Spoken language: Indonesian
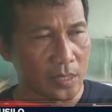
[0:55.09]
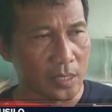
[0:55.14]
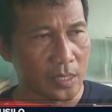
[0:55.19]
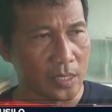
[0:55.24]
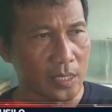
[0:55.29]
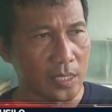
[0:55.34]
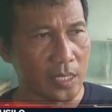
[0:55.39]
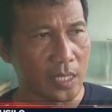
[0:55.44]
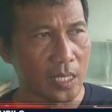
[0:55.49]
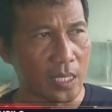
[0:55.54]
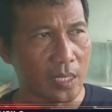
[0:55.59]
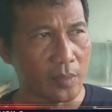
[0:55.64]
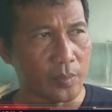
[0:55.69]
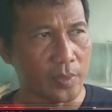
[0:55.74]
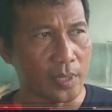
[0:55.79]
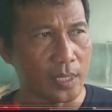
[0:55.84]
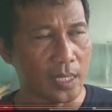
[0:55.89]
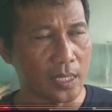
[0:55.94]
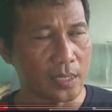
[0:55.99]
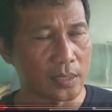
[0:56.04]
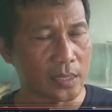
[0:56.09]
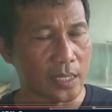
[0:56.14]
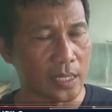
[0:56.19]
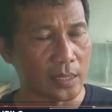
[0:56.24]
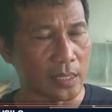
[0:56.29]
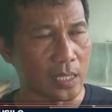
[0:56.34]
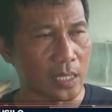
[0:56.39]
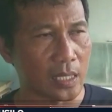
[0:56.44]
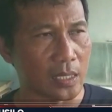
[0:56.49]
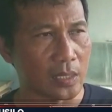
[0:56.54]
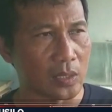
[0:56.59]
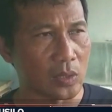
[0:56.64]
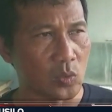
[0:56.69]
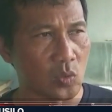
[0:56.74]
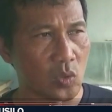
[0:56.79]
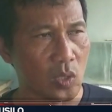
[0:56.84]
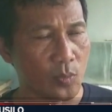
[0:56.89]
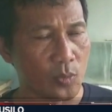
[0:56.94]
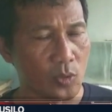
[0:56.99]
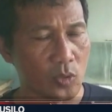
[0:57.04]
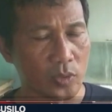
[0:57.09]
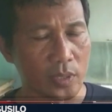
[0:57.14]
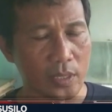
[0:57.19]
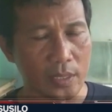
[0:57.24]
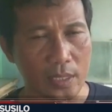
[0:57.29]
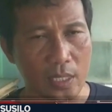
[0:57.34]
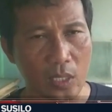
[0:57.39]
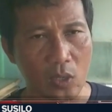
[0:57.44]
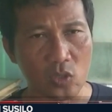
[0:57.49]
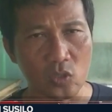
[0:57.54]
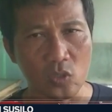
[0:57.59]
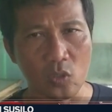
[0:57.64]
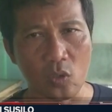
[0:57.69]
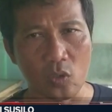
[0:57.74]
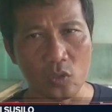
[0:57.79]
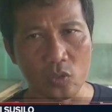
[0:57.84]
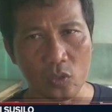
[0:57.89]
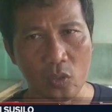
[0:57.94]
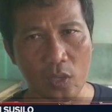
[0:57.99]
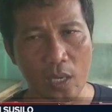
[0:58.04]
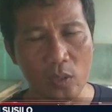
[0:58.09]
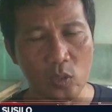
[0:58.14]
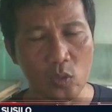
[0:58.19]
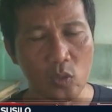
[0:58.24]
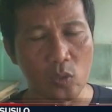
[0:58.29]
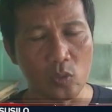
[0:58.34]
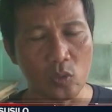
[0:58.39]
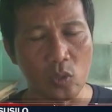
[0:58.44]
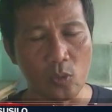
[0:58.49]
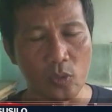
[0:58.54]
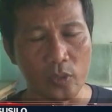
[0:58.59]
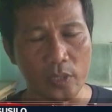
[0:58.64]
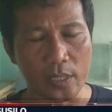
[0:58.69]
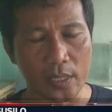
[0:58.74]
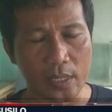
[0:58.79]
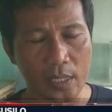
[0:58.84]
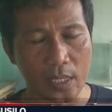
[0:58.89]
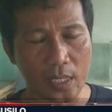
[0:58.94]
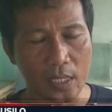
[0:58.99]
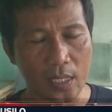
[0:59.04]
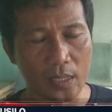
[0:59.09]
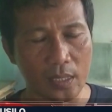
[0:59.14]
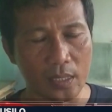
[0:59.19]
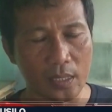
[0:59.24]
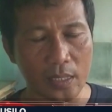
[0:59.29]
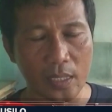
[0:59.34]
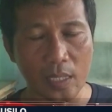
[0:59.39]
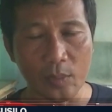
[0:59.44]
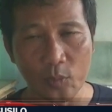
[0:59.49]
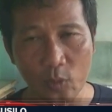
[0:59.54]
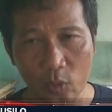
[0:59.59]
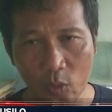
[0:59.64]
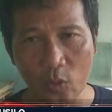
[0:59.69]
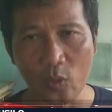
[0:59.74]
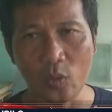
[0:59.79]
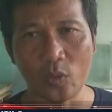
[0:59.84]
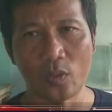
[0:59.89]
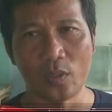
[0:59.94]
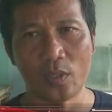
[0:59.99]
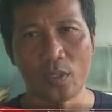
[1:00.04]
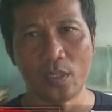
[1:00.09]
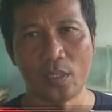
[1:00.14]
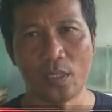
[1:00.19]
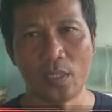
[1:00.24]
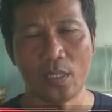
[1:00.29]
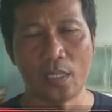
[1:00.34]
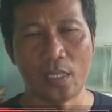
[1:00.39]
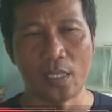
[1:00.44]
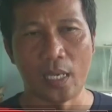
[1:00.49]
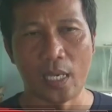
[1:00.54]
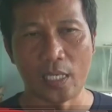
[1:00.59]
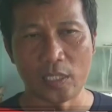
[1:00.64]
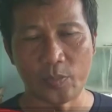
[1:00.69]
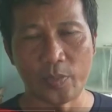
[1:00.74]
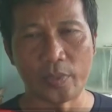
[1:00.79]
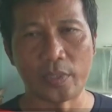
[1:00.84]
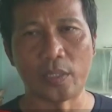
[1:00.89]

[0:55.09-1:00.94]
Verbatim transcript: jadi dia bilang sekitar 23.00 ah, 30 nah,